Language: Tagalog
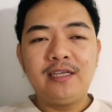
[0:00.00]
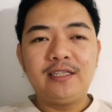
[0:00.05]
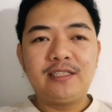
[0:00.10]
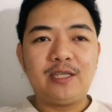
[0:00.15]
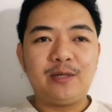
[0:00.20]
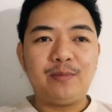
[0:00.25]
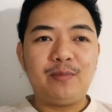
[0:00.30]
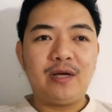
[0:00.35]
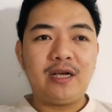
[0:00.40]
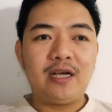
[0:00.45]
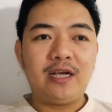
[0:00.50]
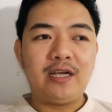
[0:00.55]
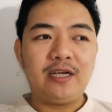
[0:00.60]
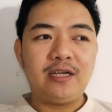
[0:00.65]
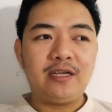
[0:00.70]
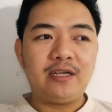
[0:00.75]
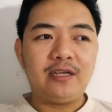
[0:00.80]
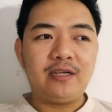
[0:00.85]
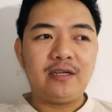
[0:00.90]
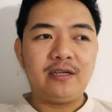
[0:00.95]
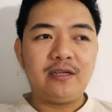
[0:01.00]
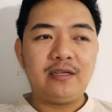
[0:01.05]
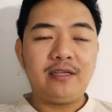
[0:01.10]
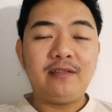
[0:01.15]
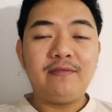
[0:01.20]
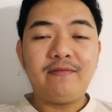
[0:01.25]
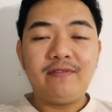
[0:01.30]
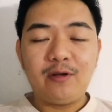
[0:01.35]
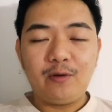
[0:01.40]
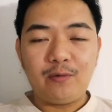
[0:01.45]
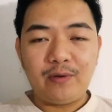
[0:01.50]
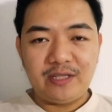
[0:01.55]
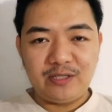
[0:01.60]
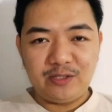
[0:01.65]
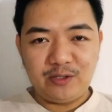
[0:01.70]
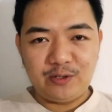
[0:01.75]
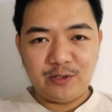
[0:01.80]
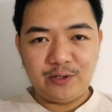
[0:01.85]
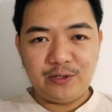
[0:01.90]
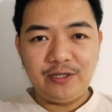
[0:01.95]
sa mga
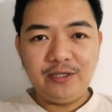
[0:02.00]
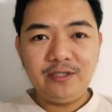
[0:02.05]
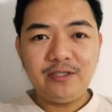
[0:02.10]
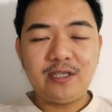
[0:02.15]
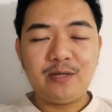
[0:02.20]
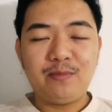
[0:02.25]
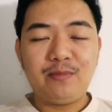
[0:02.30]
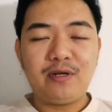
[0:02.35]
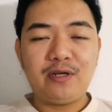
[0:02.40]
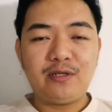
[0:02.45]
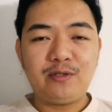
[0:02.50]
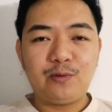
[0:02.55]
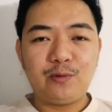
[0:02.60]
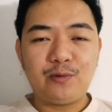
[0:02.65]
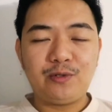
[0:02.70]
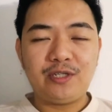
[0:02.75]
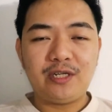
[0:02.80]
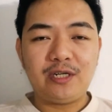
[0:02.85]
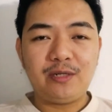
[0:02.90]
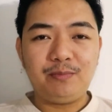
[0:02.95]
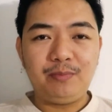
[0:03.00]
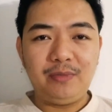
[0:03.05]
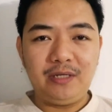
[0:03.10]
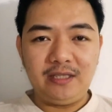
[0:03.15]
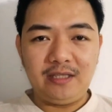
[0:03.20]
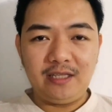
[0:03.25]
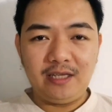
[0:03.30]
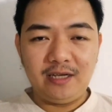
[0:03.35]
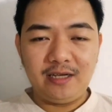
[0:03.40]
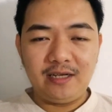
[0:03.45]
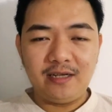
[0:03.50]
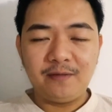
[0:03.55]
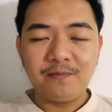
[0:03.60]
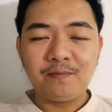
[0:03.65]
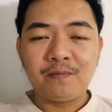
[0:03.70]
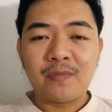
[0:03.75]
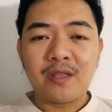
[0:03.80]
influencer, sa mga social media